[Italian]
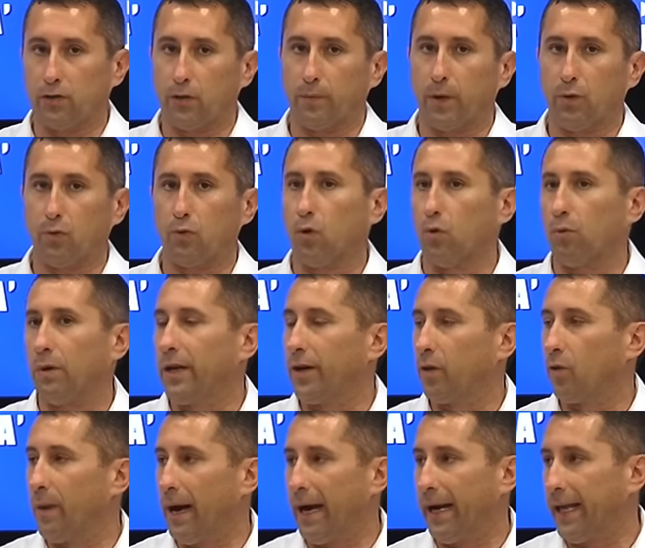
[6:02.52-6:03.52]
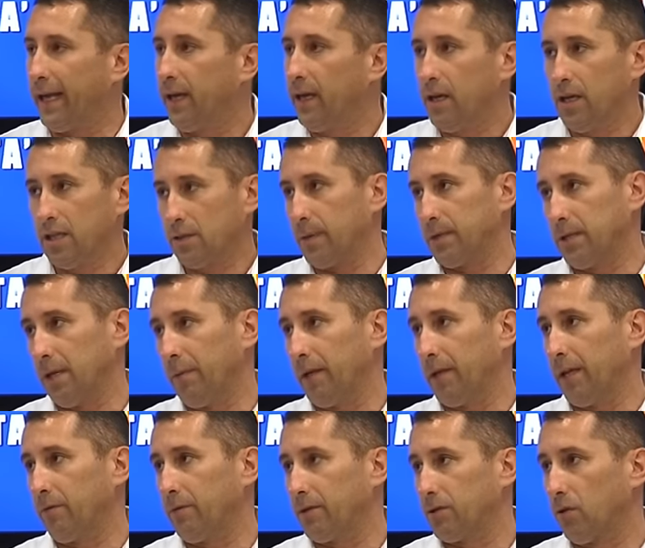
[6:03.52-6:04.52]
soprattutto quelle romane,
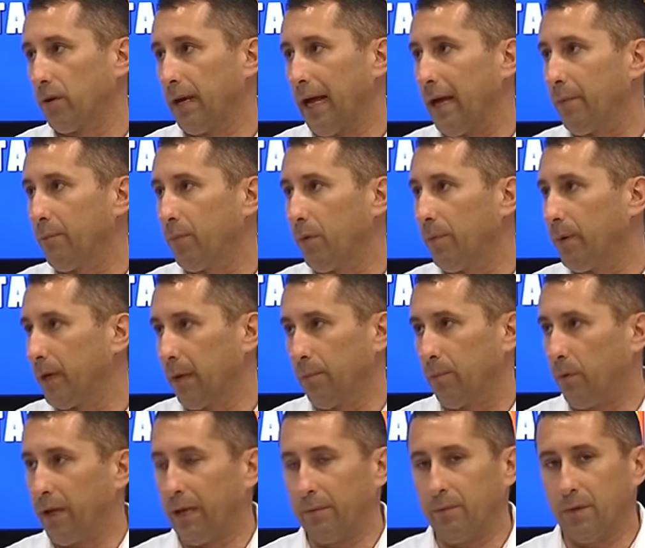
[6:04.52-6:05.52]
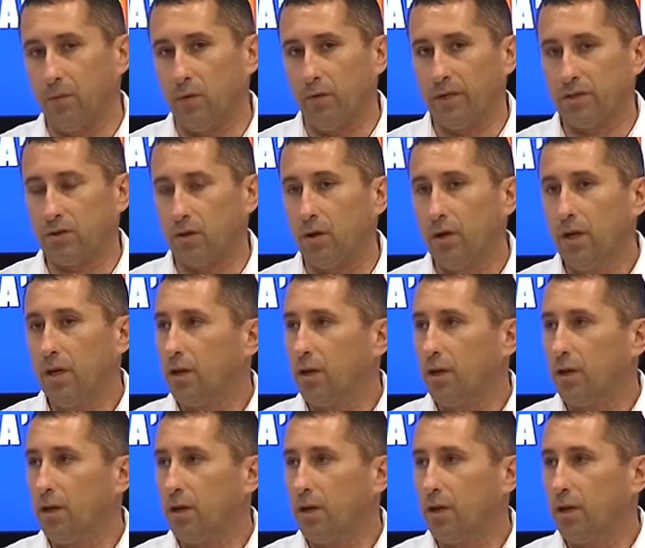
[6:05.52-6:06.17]
specialmente in questo campo, perché poi abbiamo visto